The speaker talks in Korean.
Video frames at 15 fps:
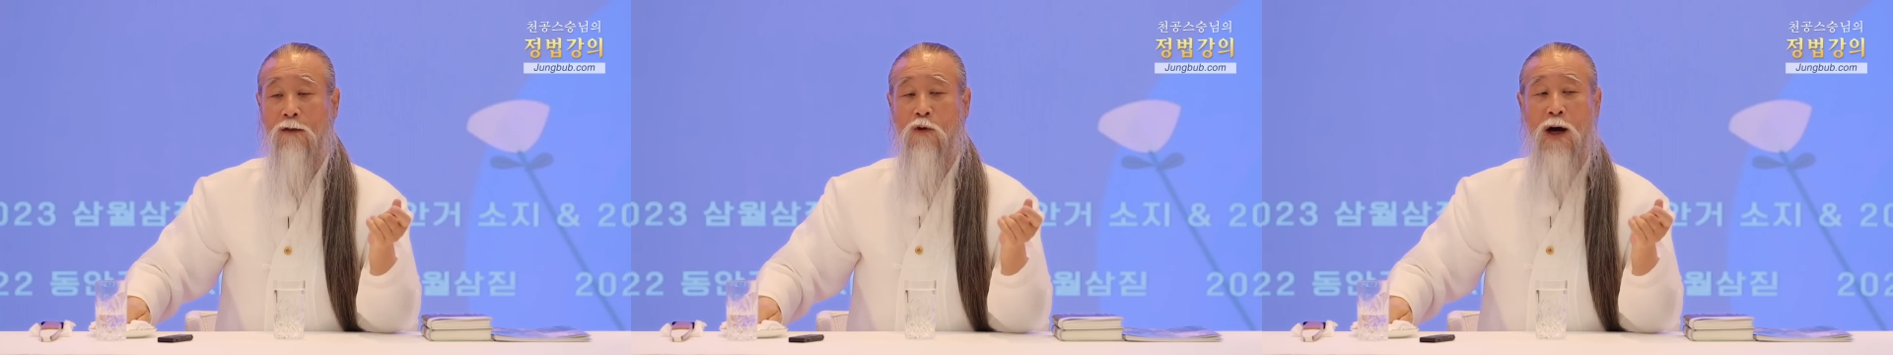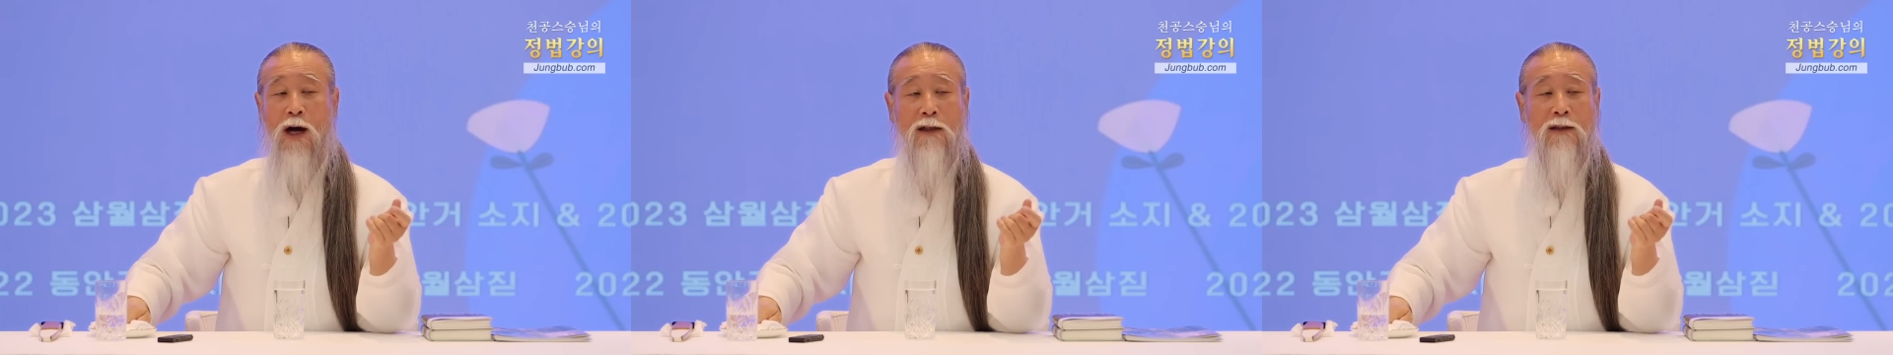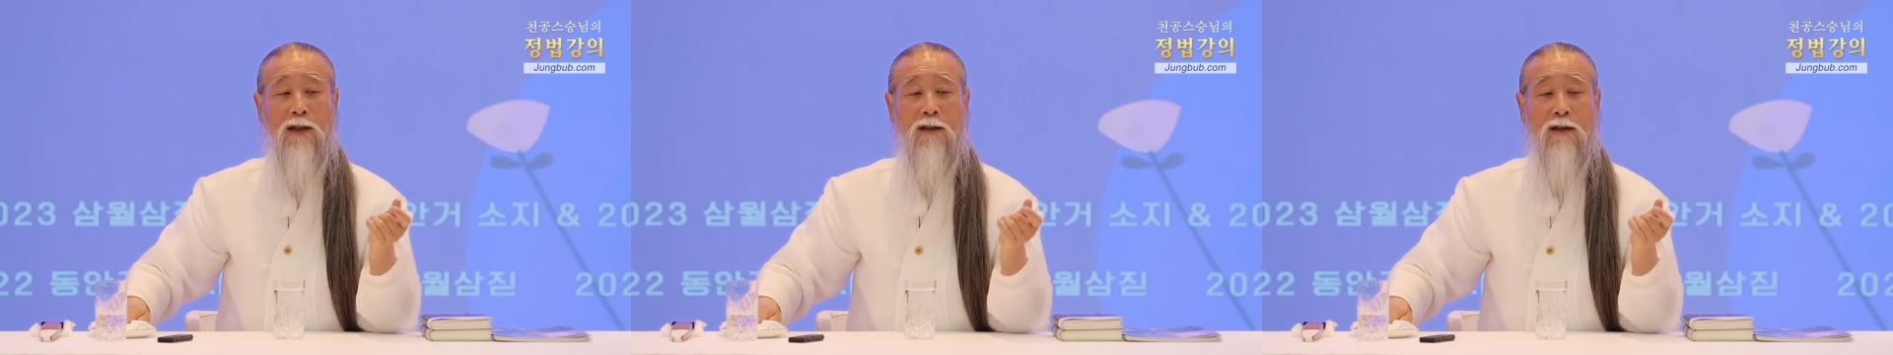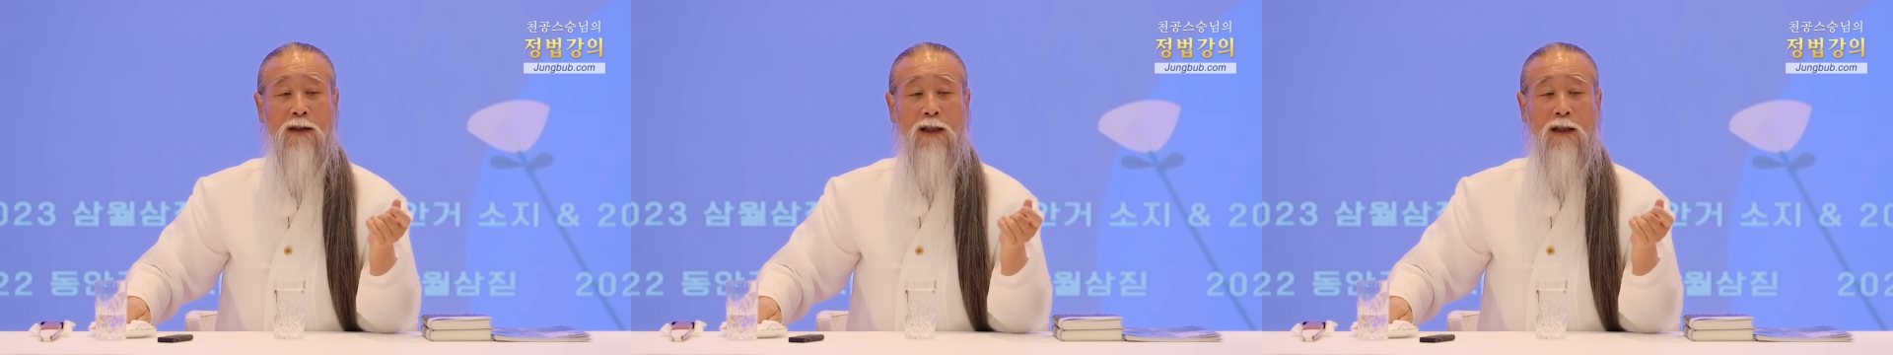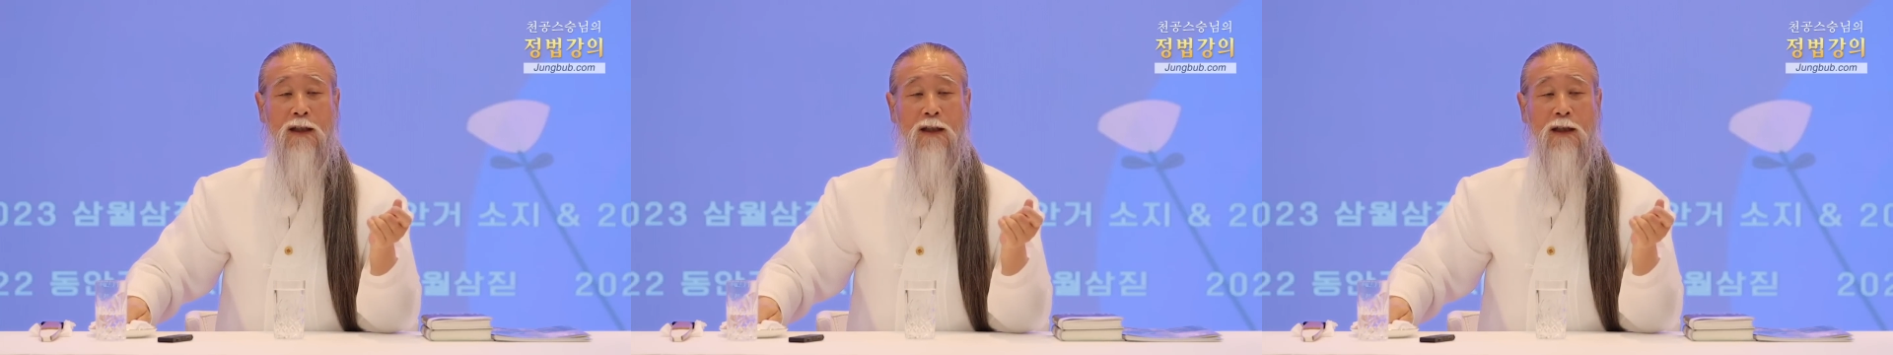
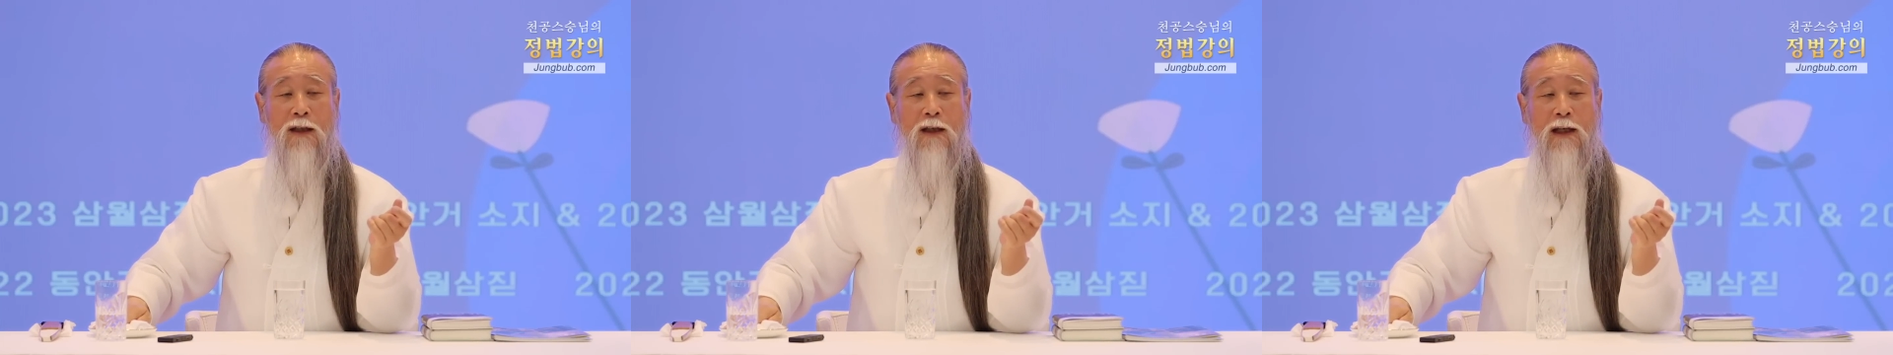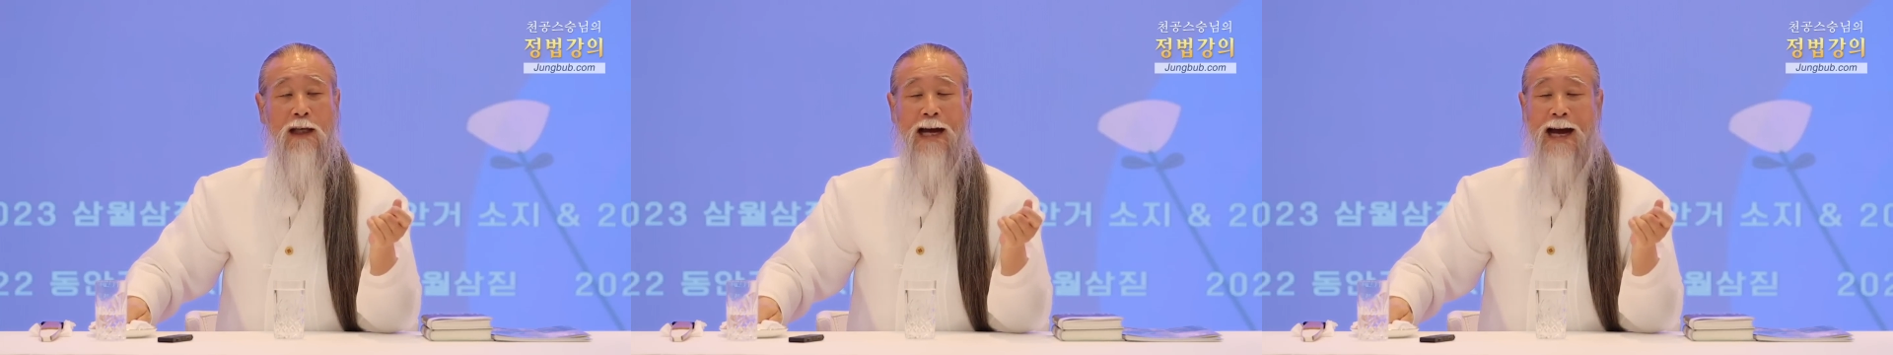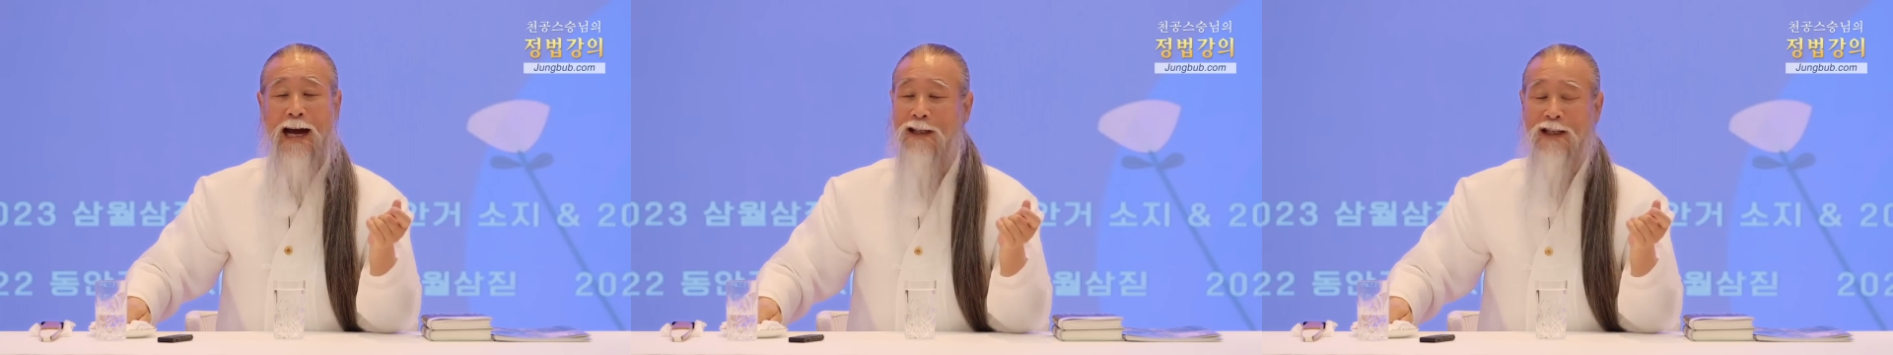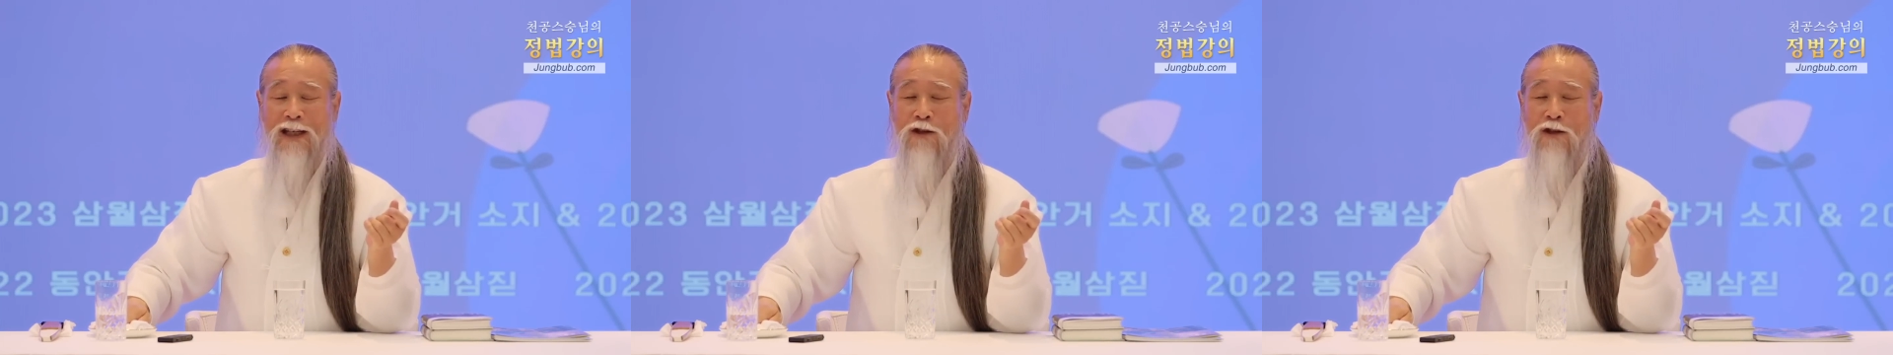과학자들이 안